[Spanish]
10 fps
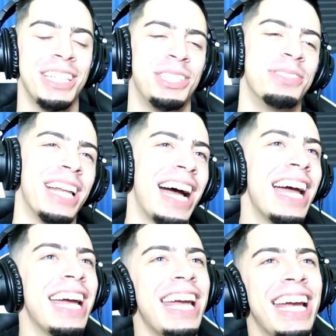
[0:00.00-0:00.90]
Tú
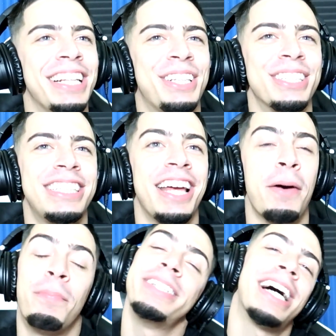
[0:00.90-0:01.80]
verás. Y entonces
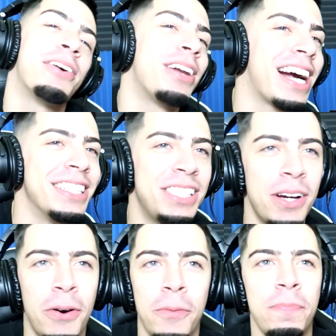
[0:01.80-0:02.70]
después sacó una
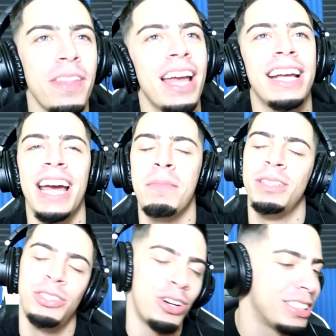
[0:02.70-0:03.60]
canción que
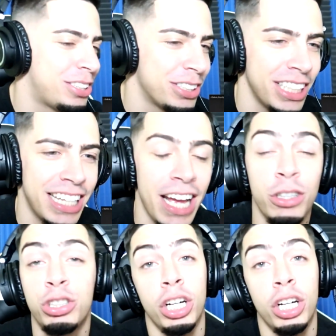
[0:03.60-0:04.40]
mencionó a Turks and Caicos.